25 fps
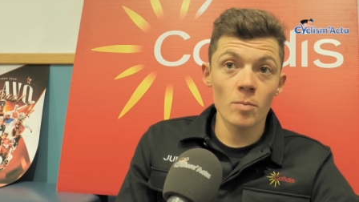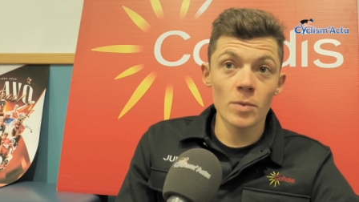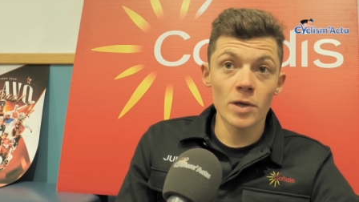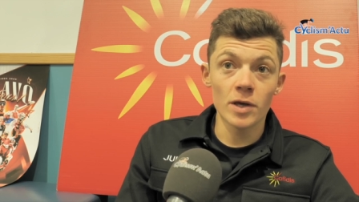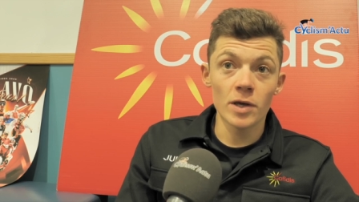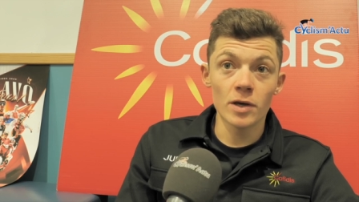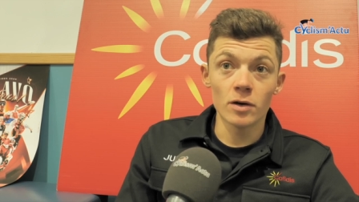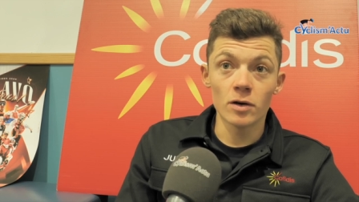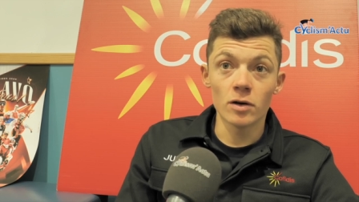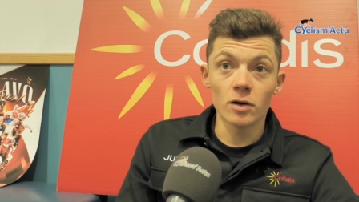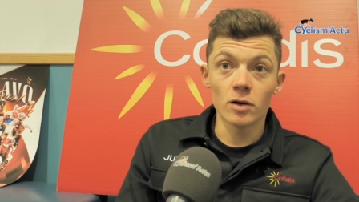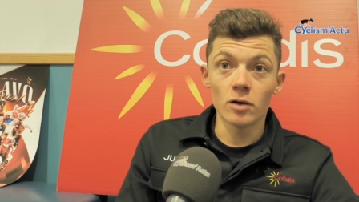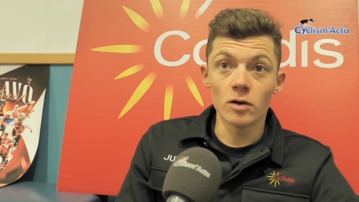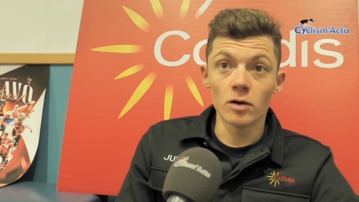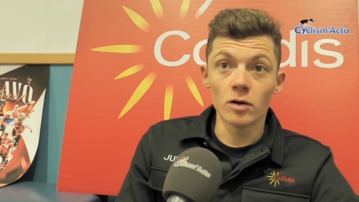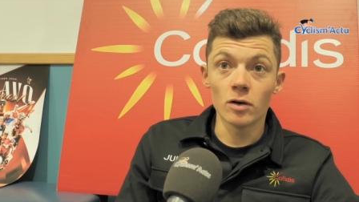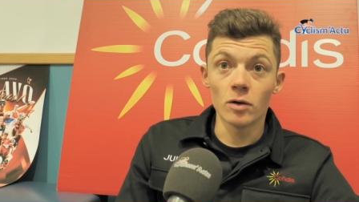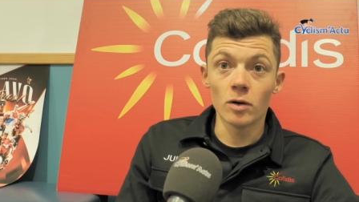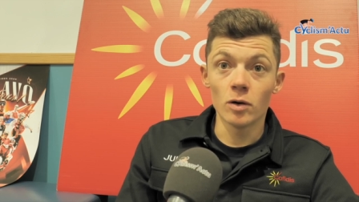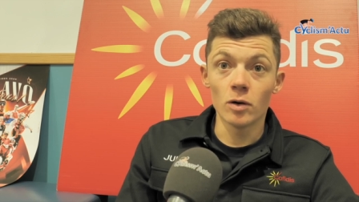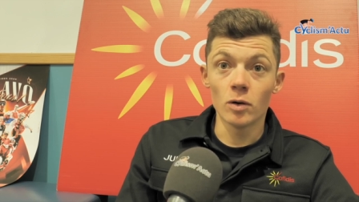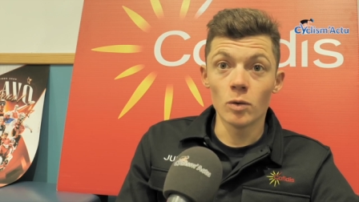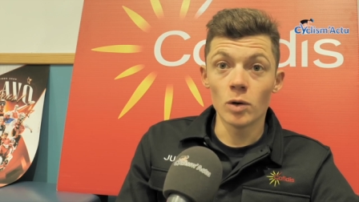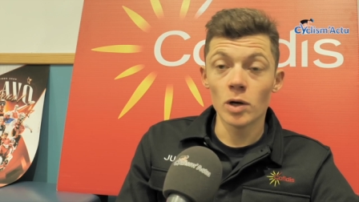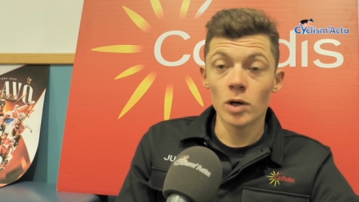Mais
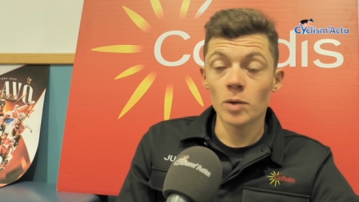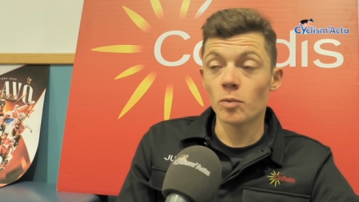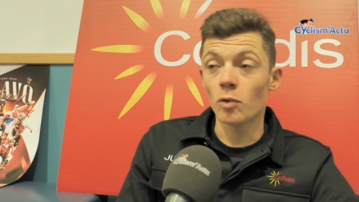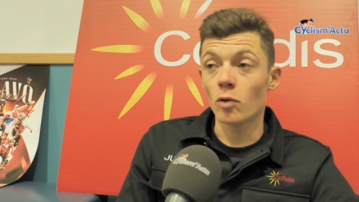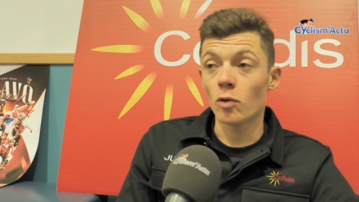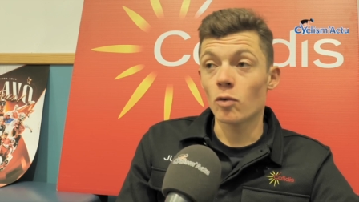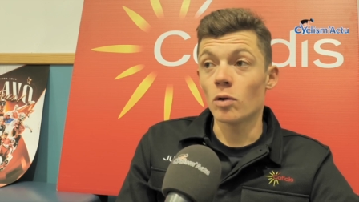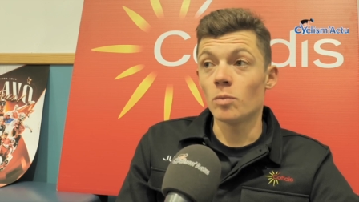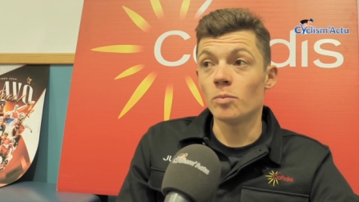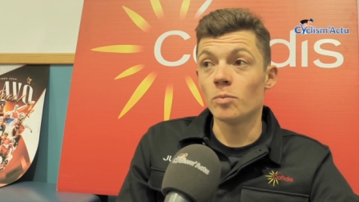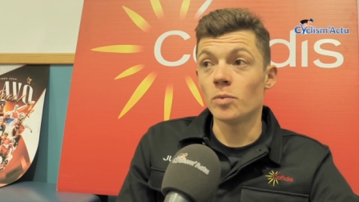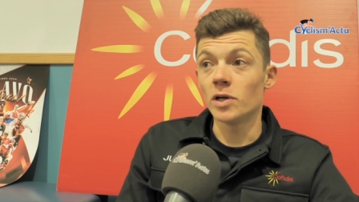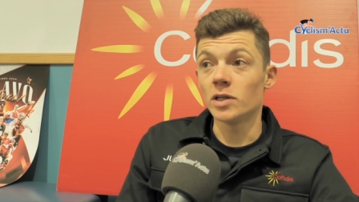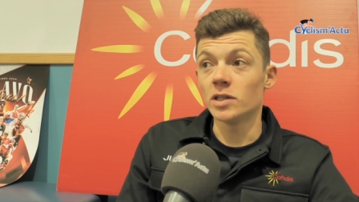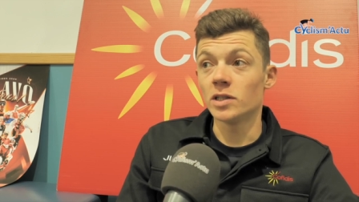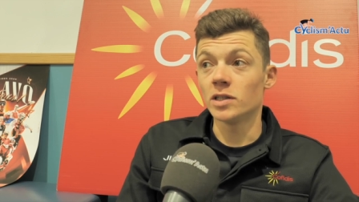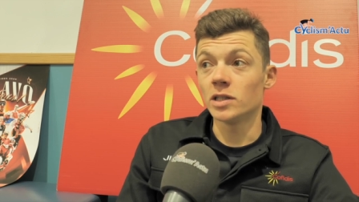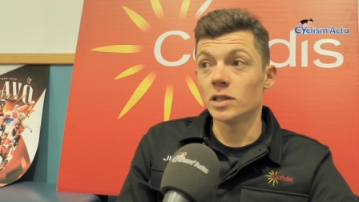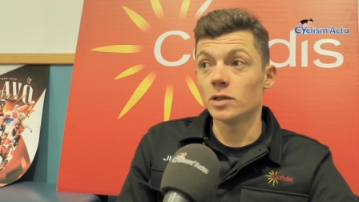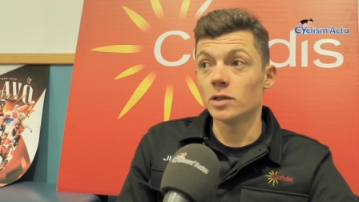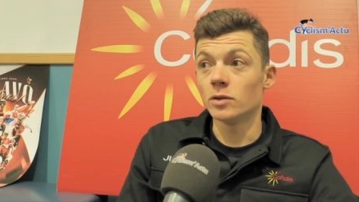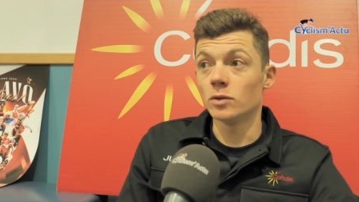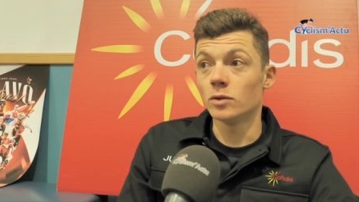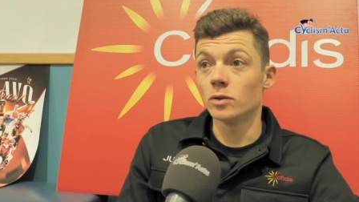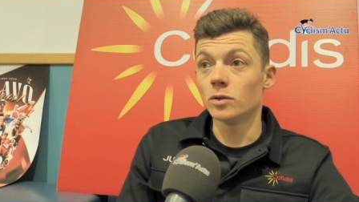ouais, pourquoi pas
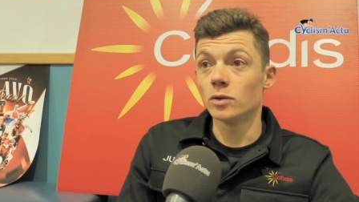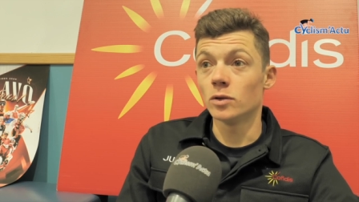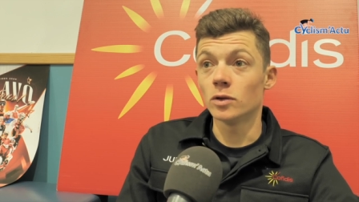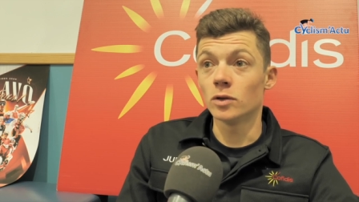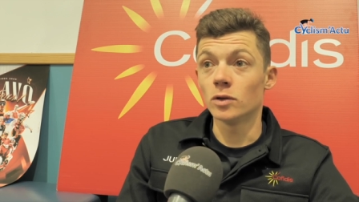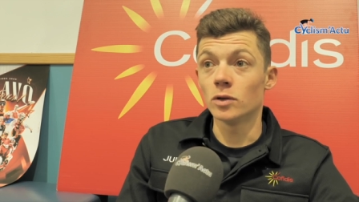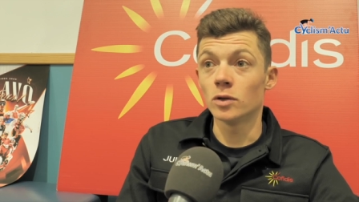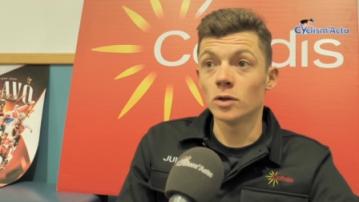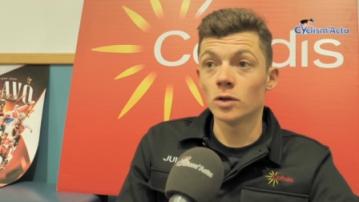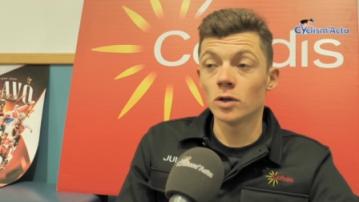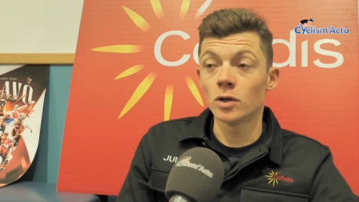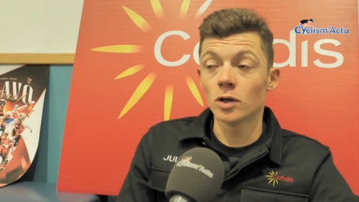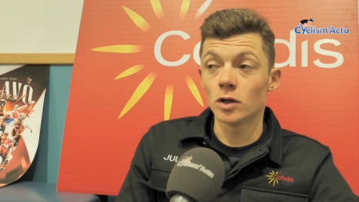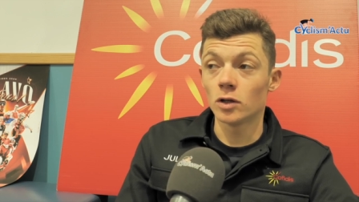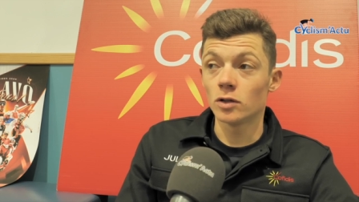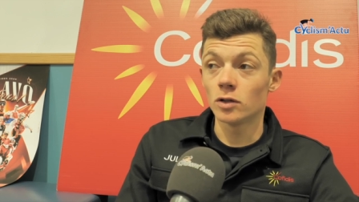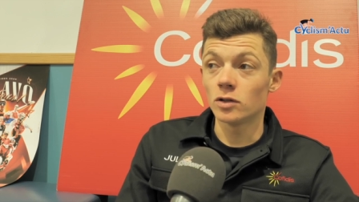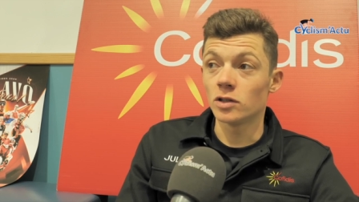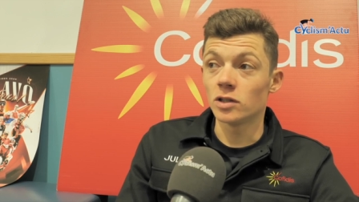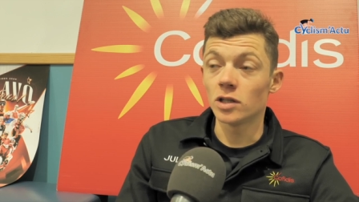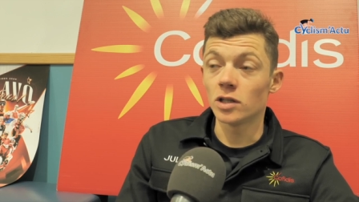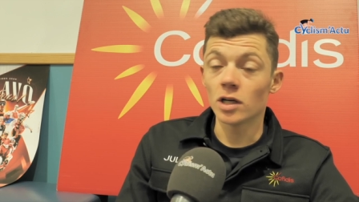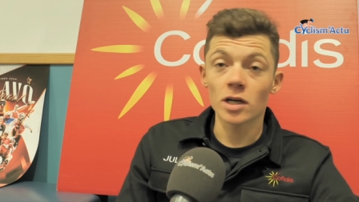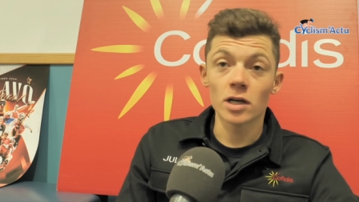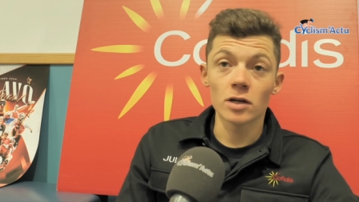essayer de
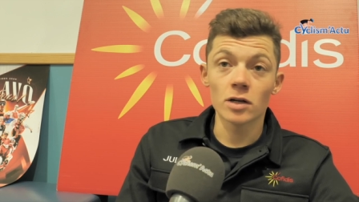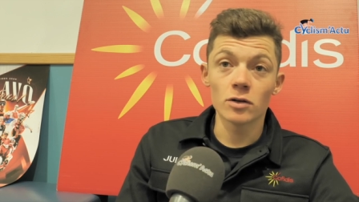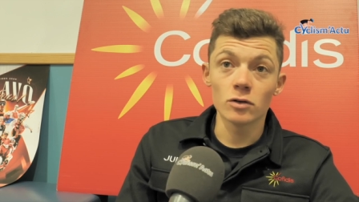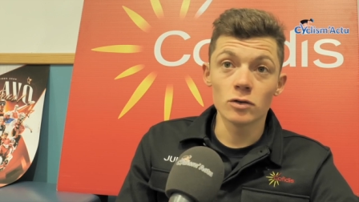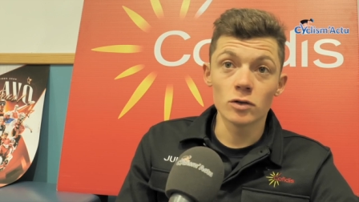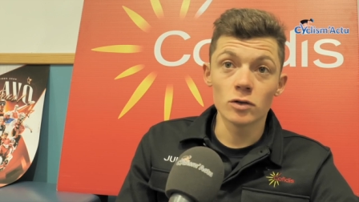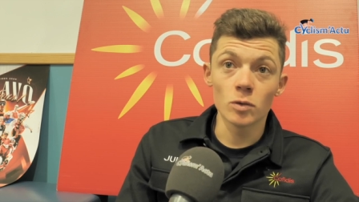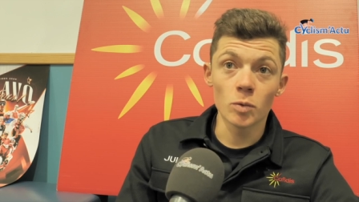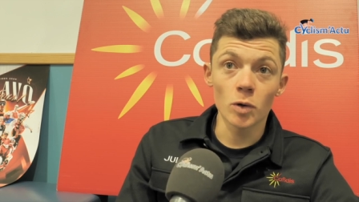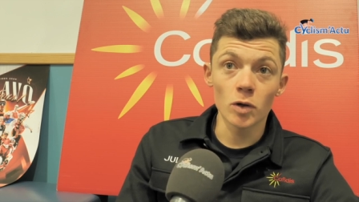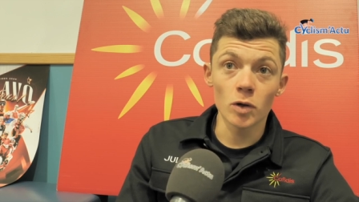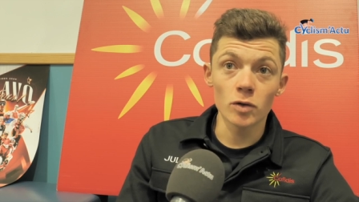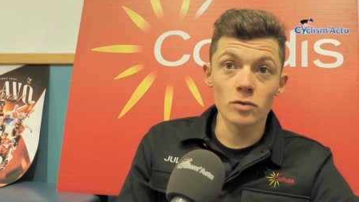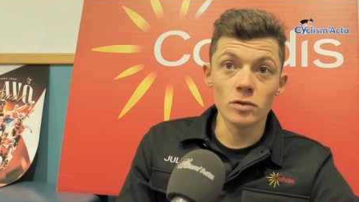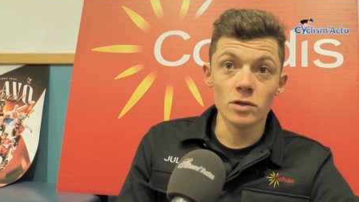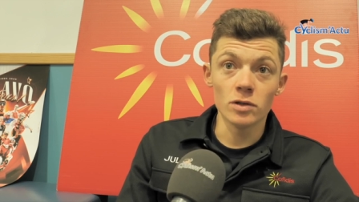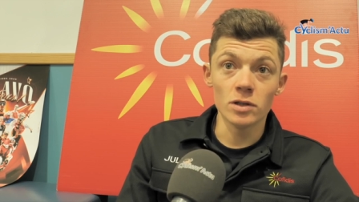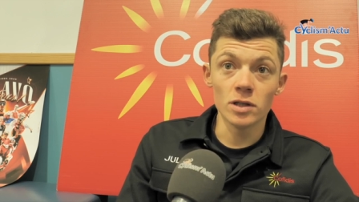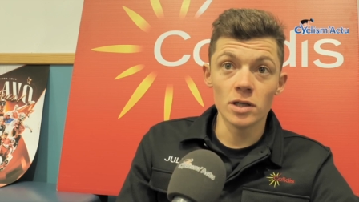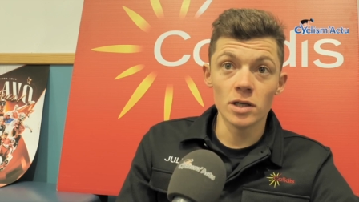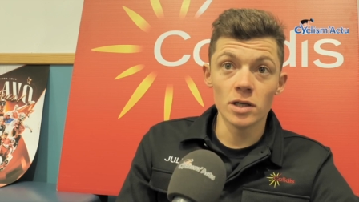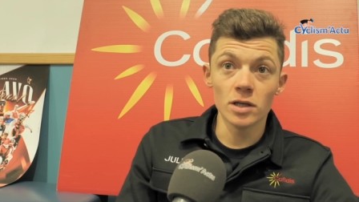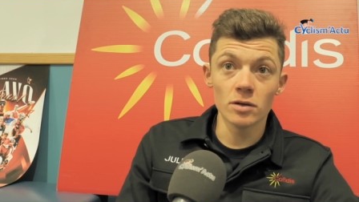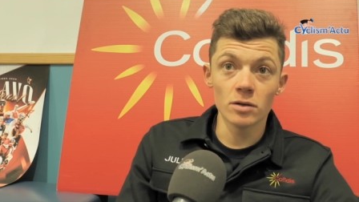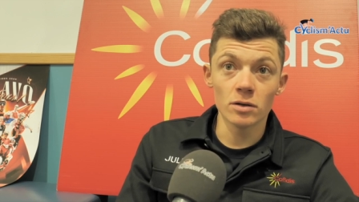saisir quelques
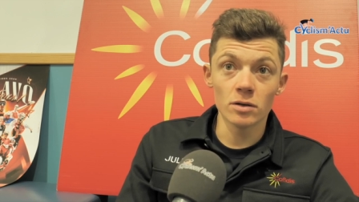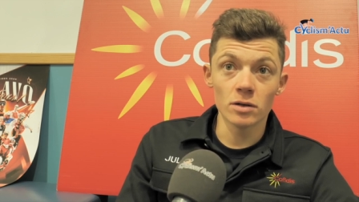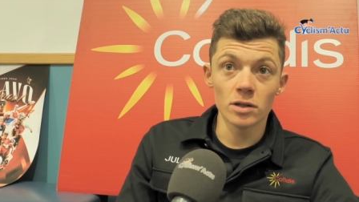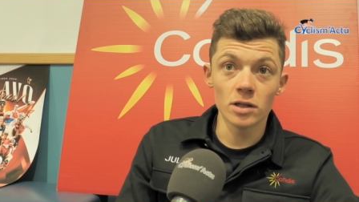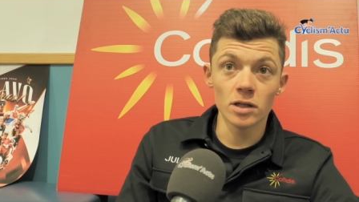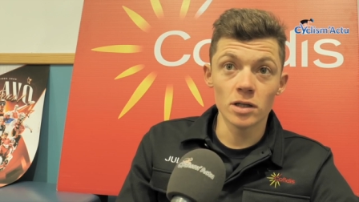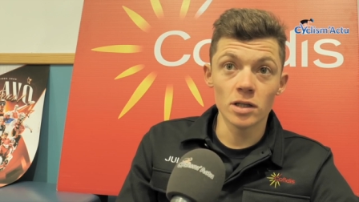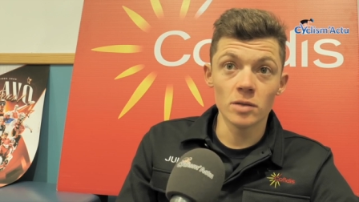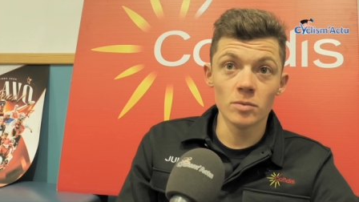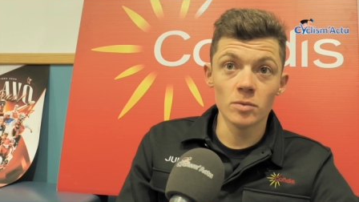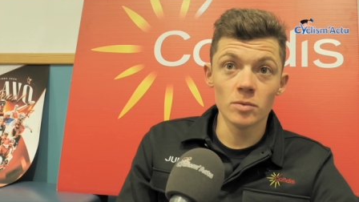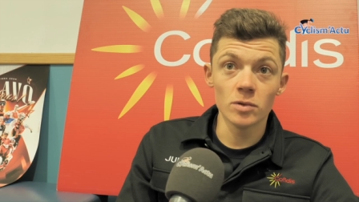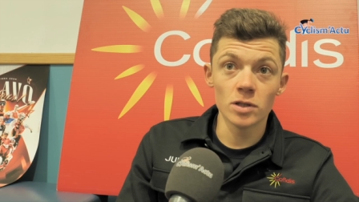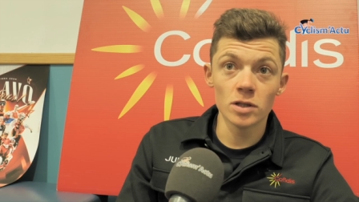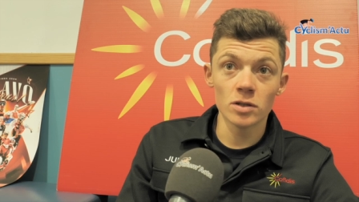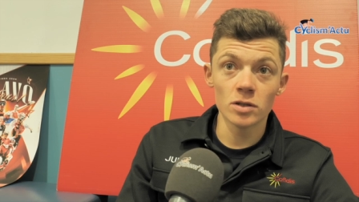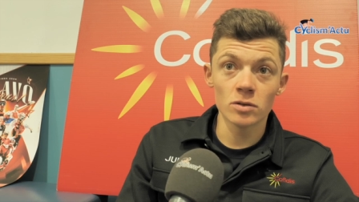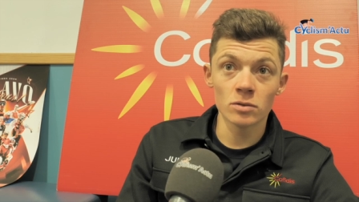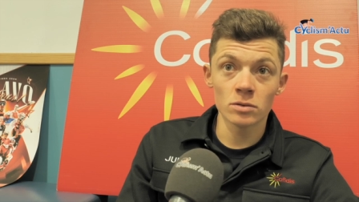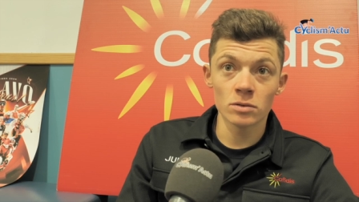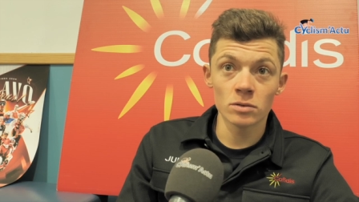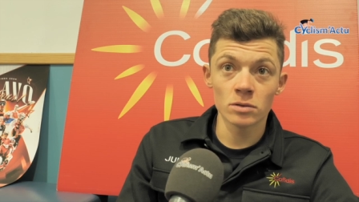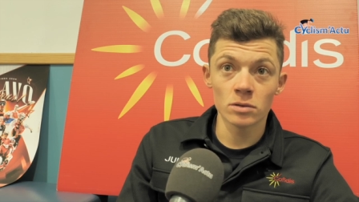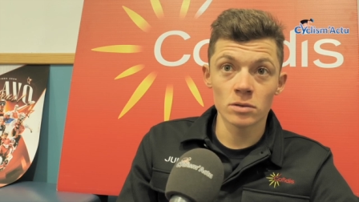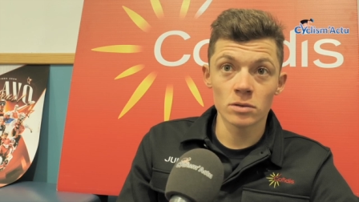opportunités euh, dès le début de
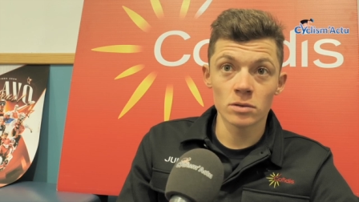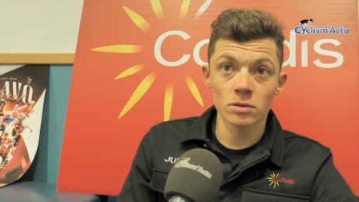saison.